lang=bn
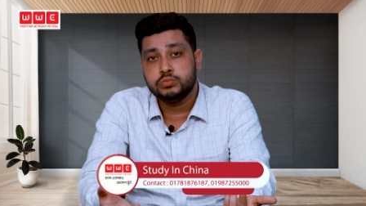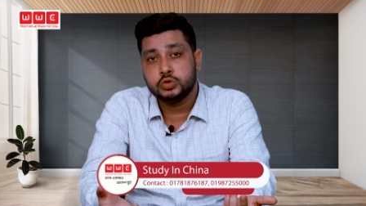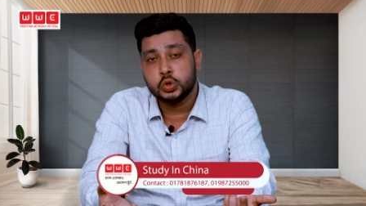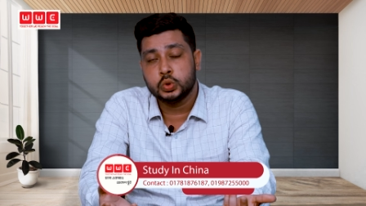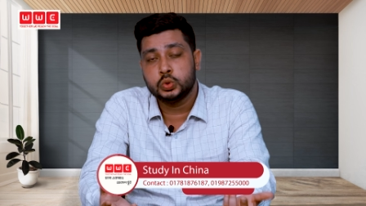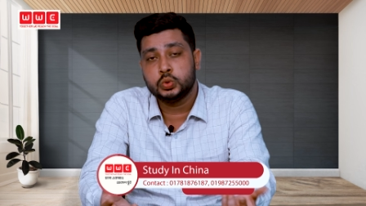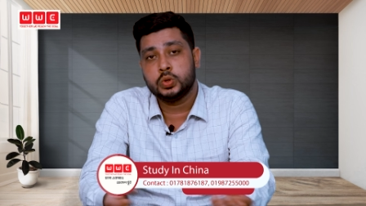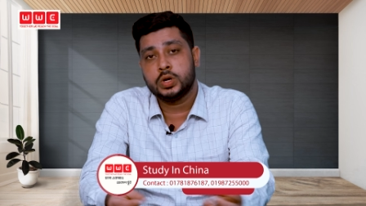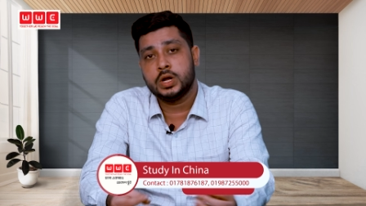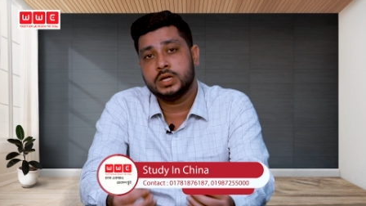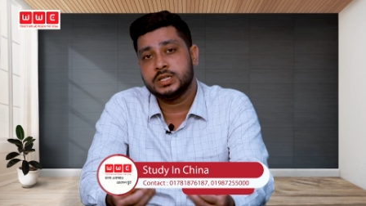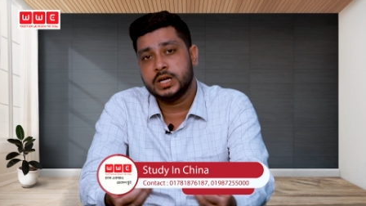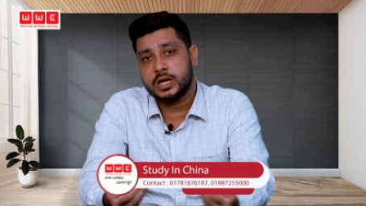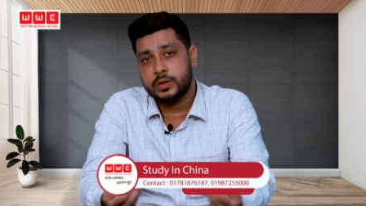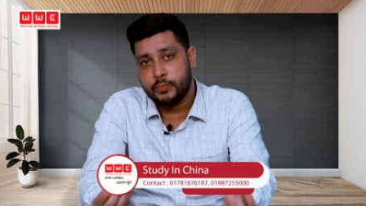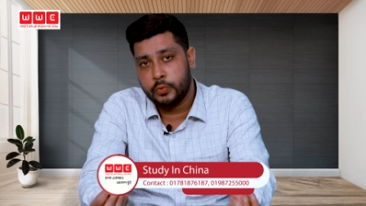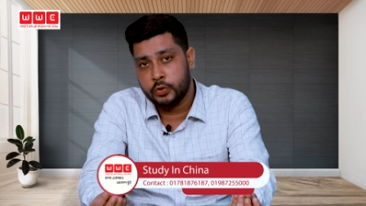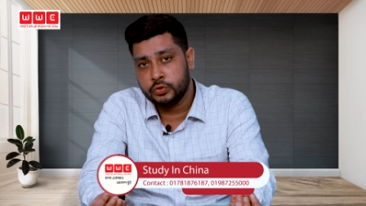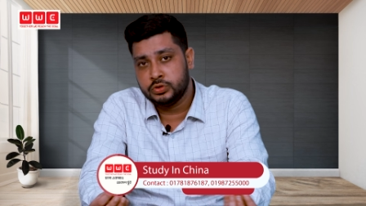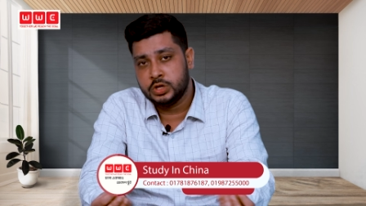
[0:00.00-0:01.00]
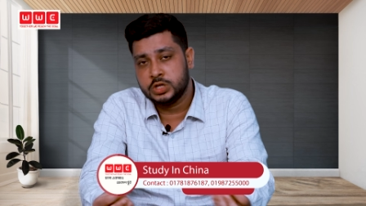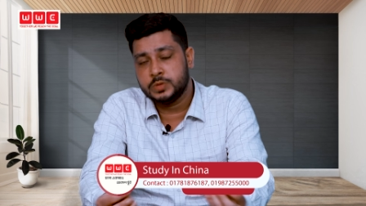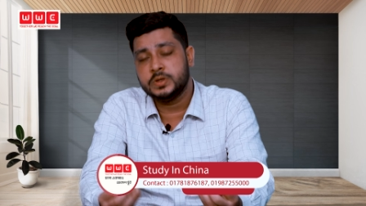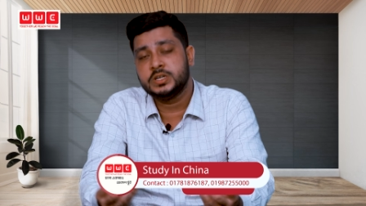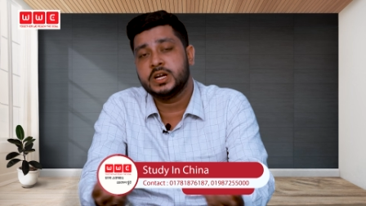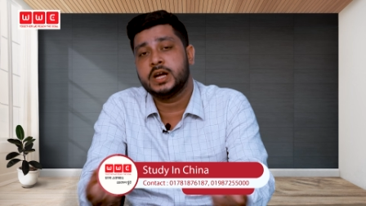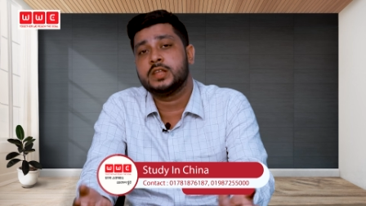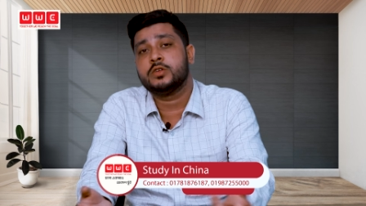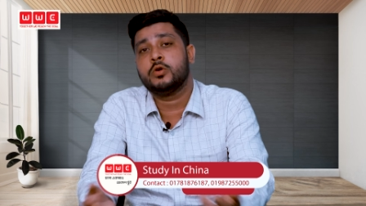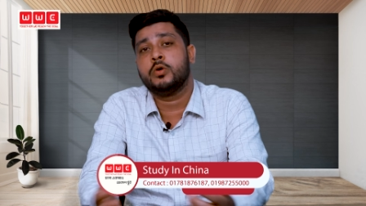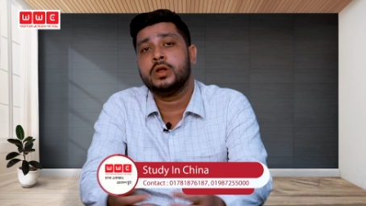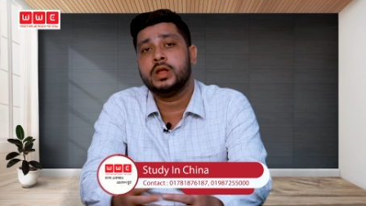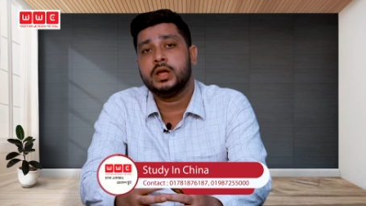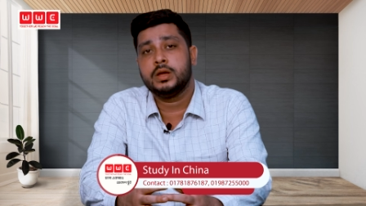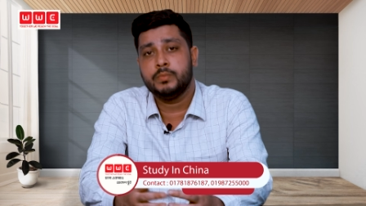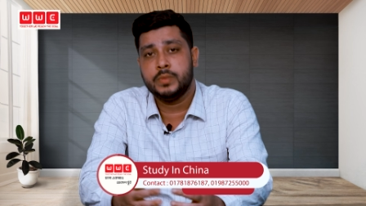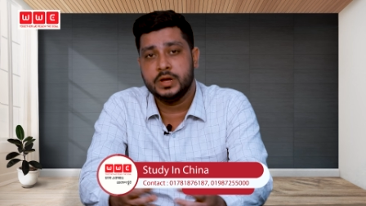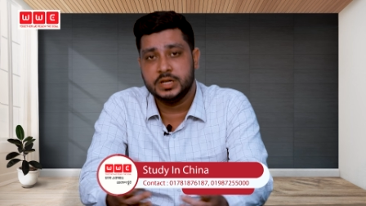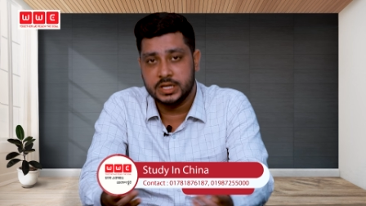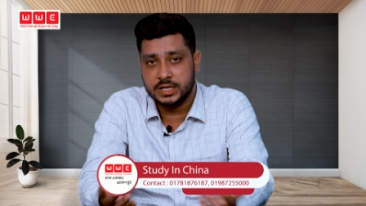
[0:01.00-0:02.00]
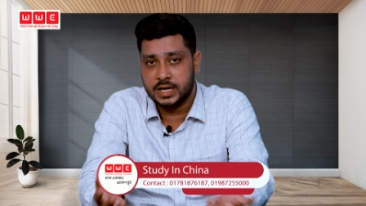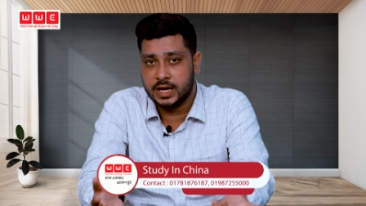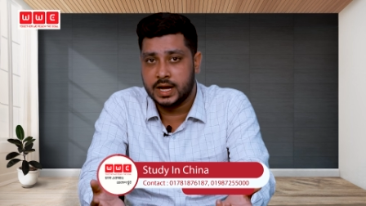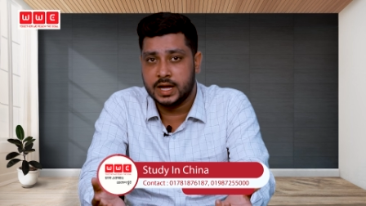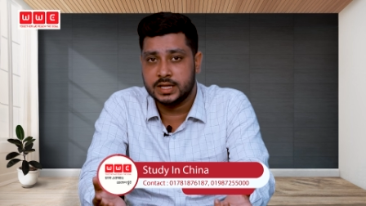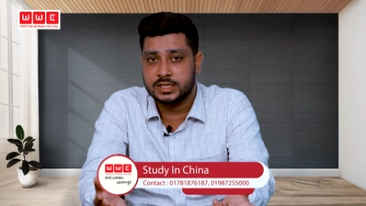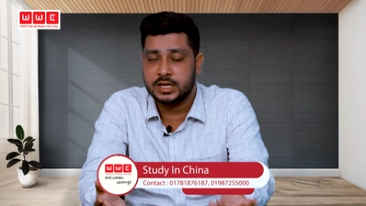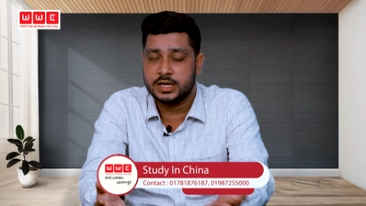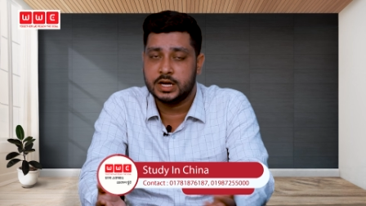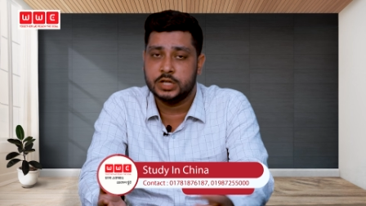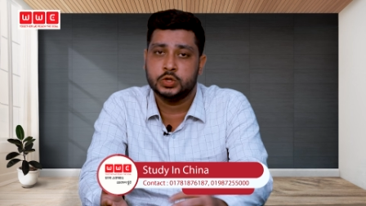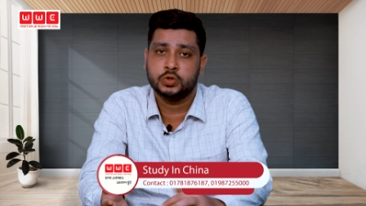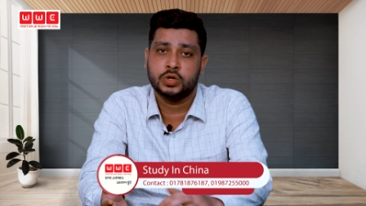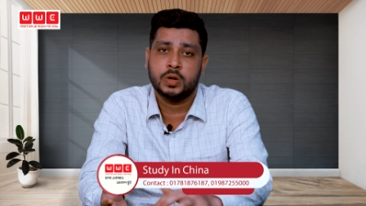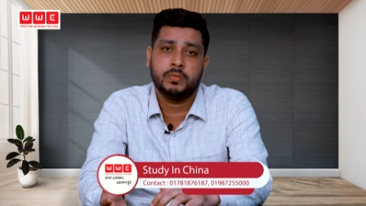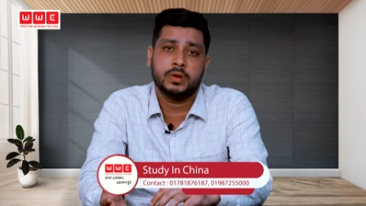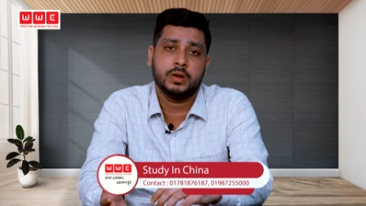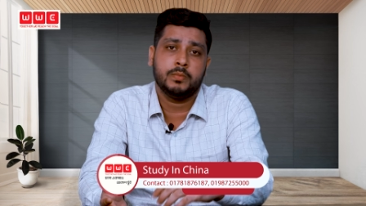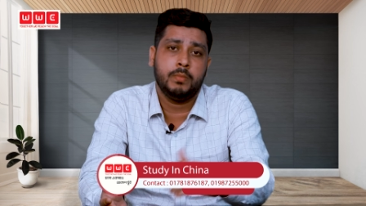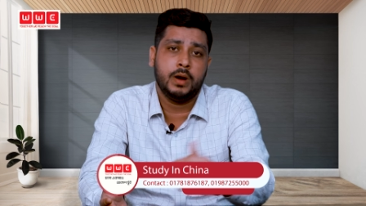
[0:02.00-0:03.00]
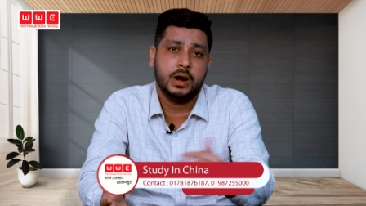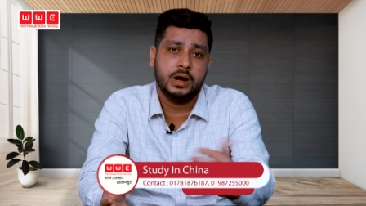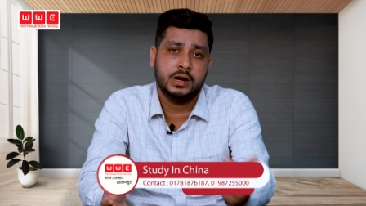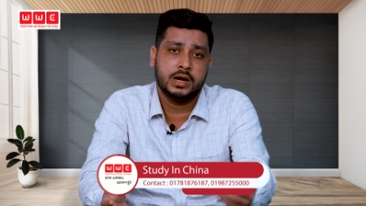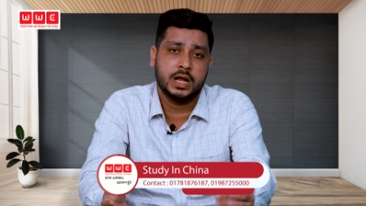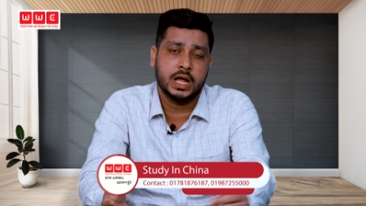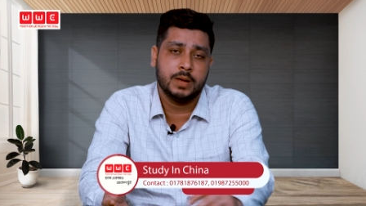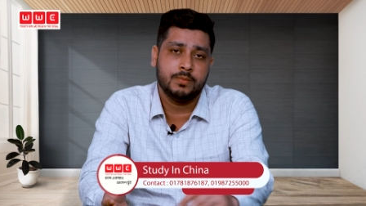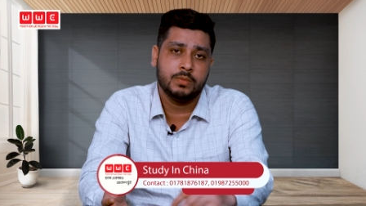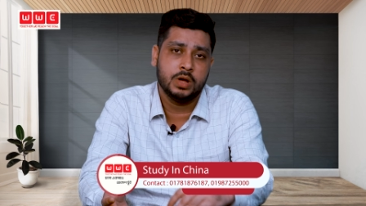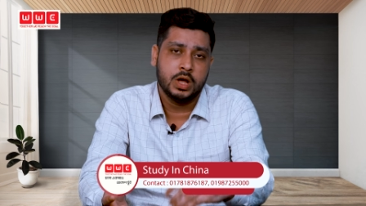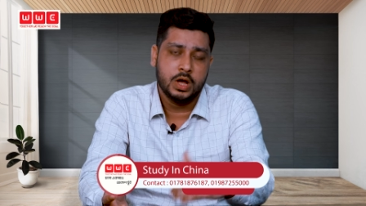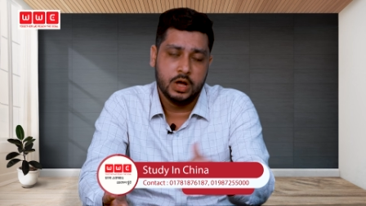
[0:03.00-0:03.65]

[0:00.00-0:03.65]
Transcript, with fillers: সত্তর হাজার পঞ্চাশ বা ষাট অনেক বেশি টাকা যেটার জন্য আপনাকে পার্ট টাইম